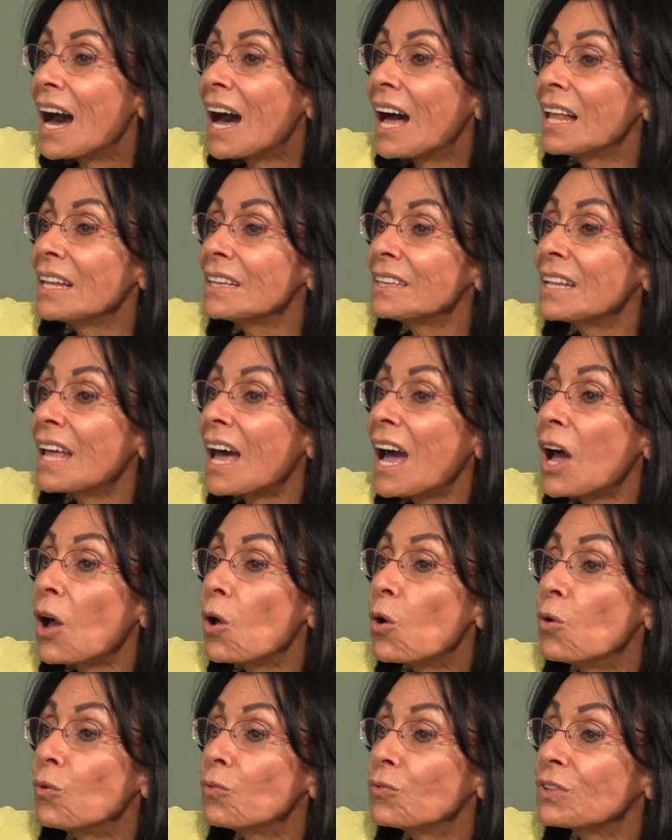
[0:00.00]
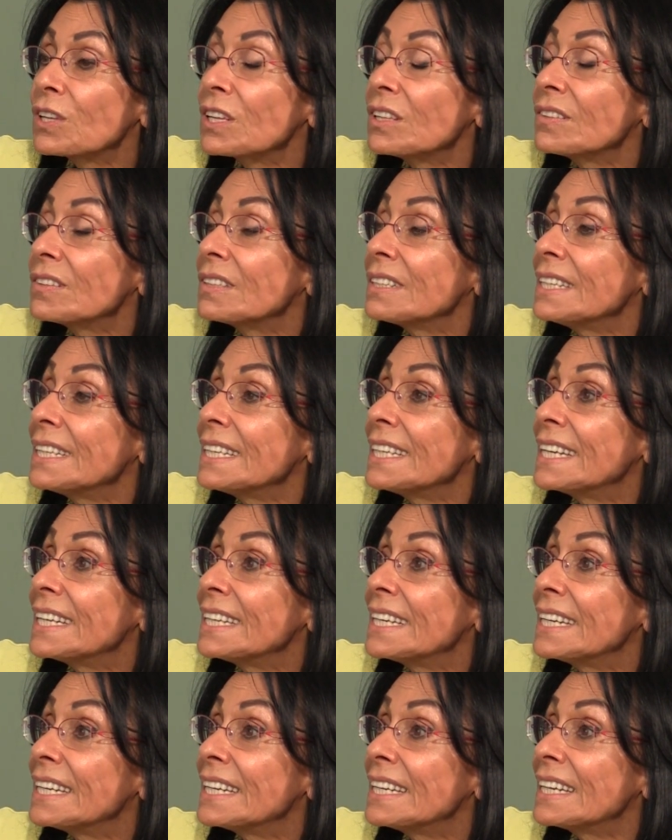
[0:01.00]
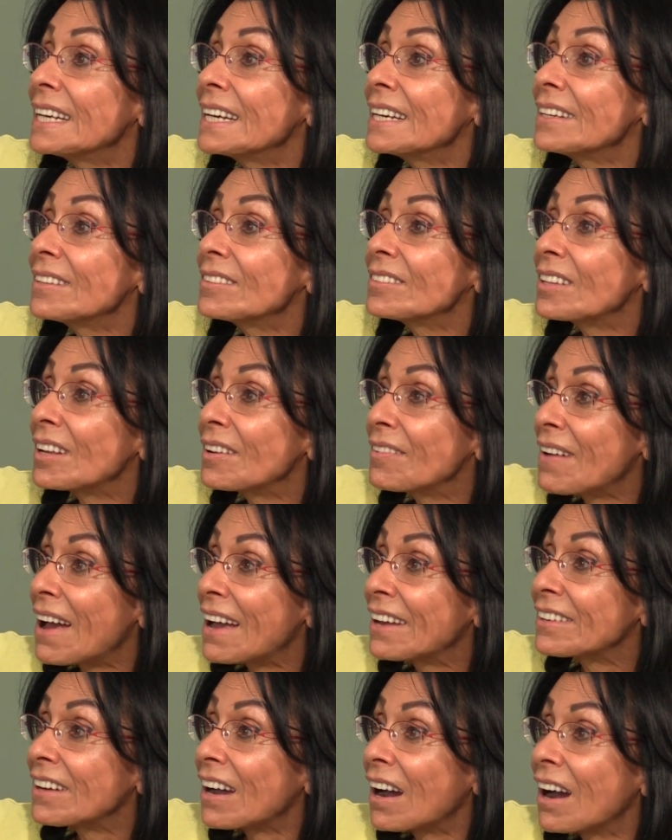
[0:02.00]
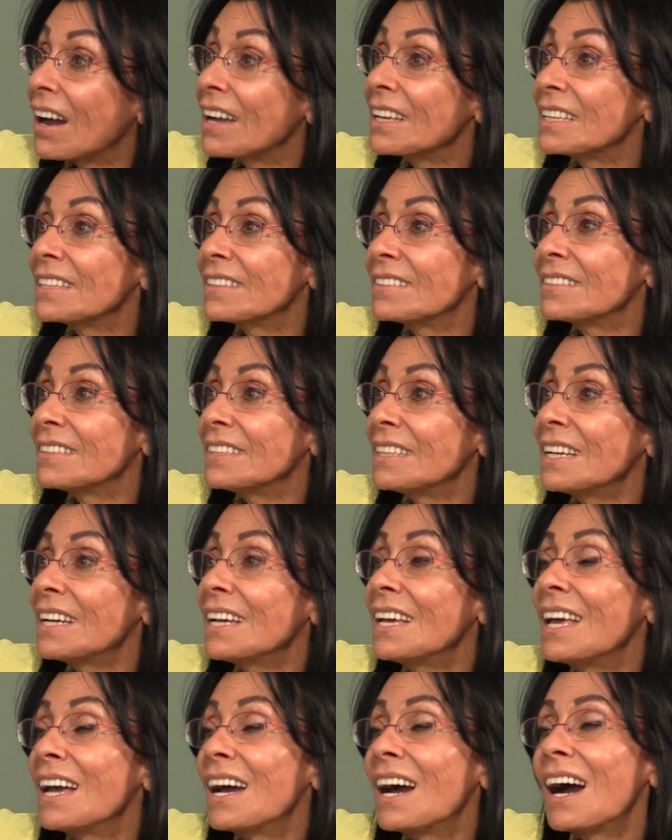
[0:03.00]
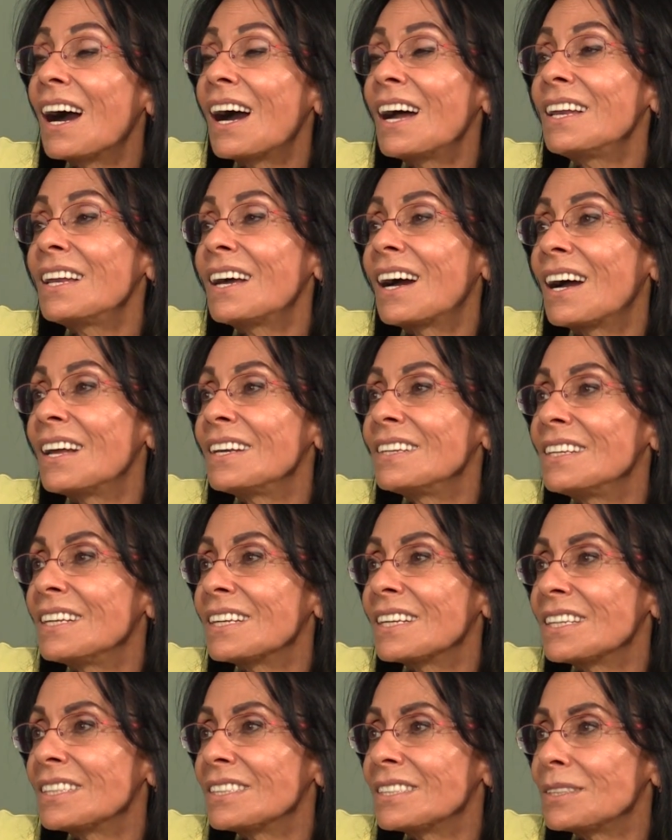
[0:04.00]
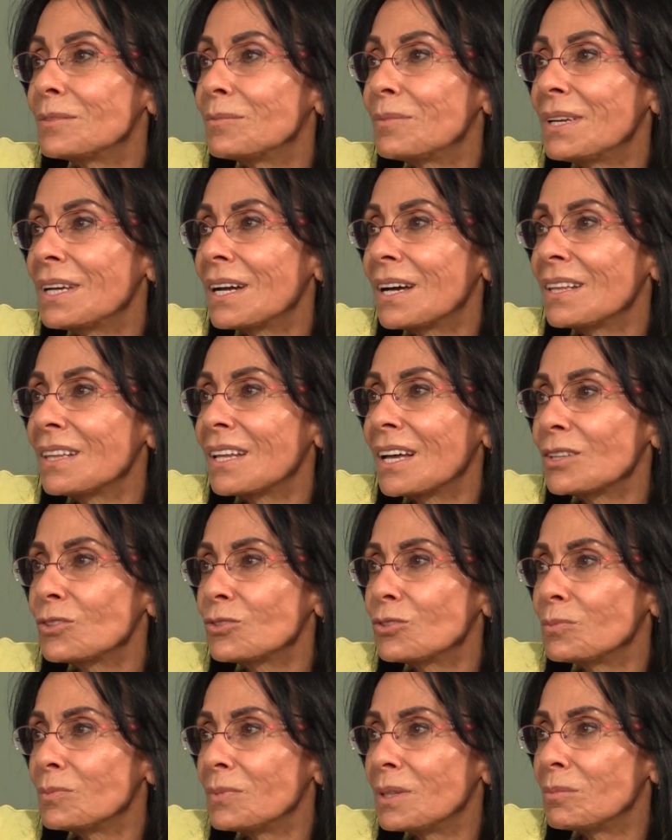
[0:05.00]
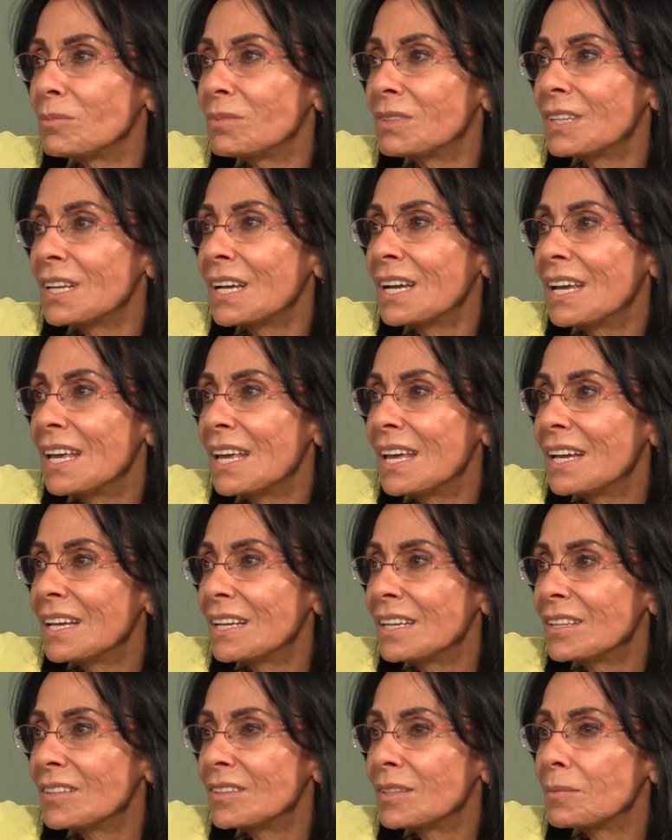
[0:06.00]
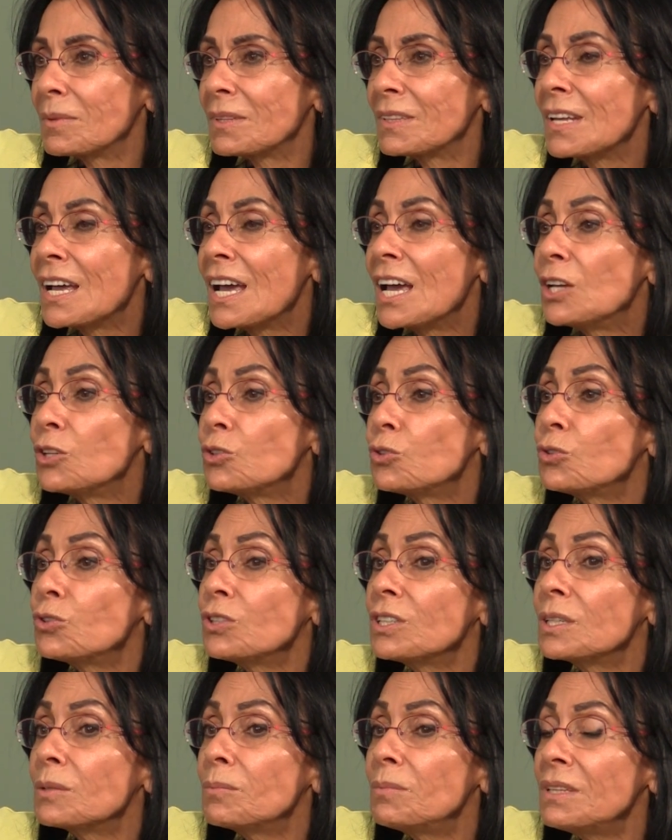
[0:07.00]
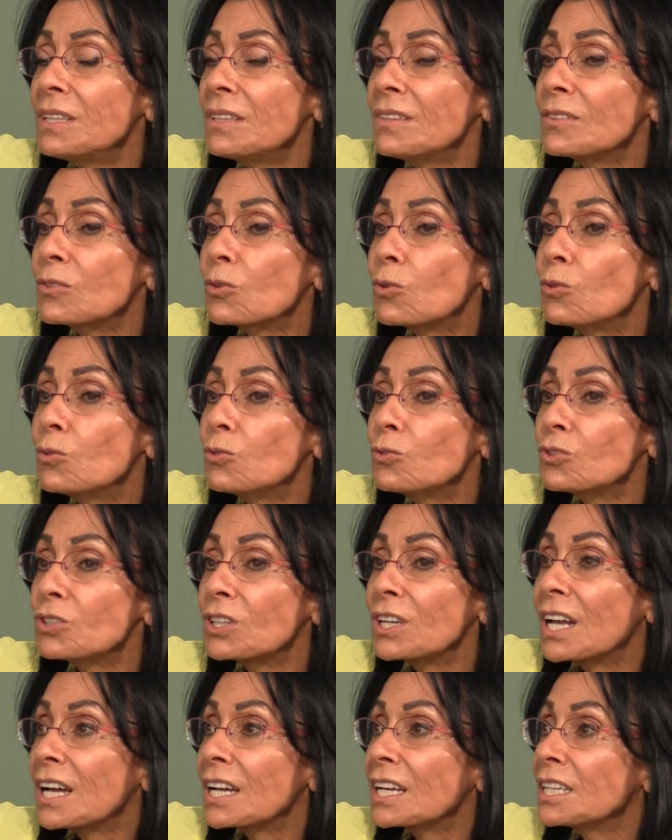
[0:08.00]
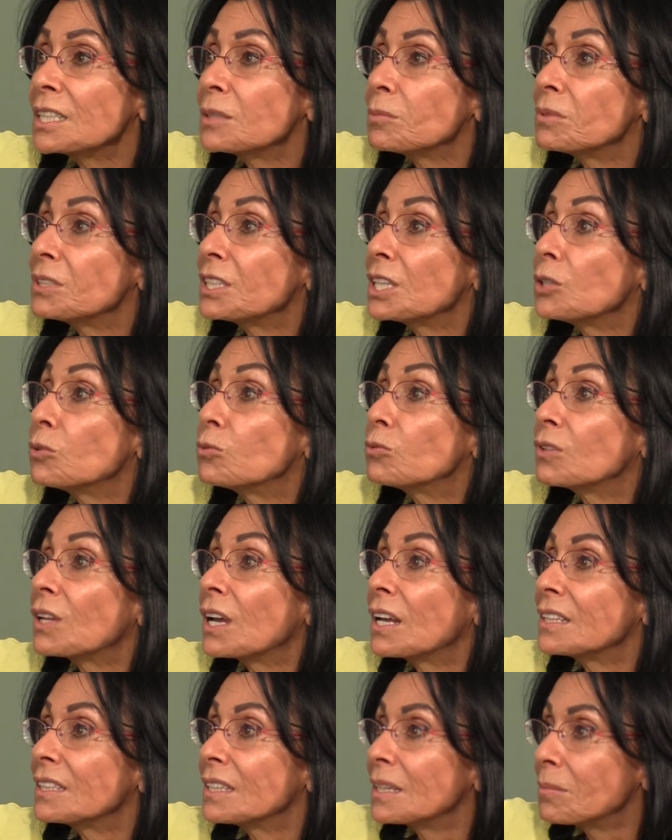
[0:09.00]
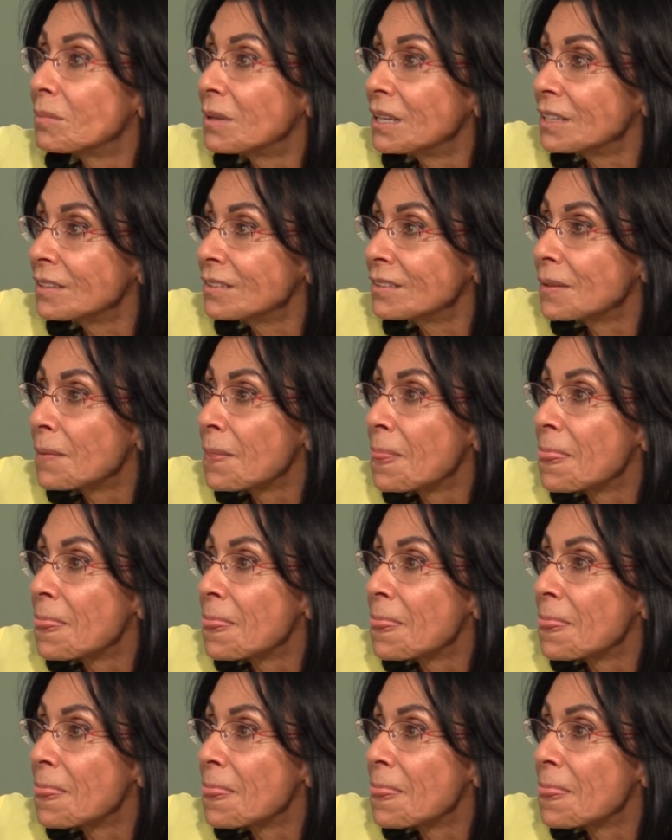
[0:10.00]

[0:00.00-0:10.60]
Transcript: Allah öfkesini yeneni sever ayetini hal haline geçirmeyi Allah cümlemize evet. nasip etsin. Çünkü biz konuşarak hiçbir şeyi düzeltemeyiz.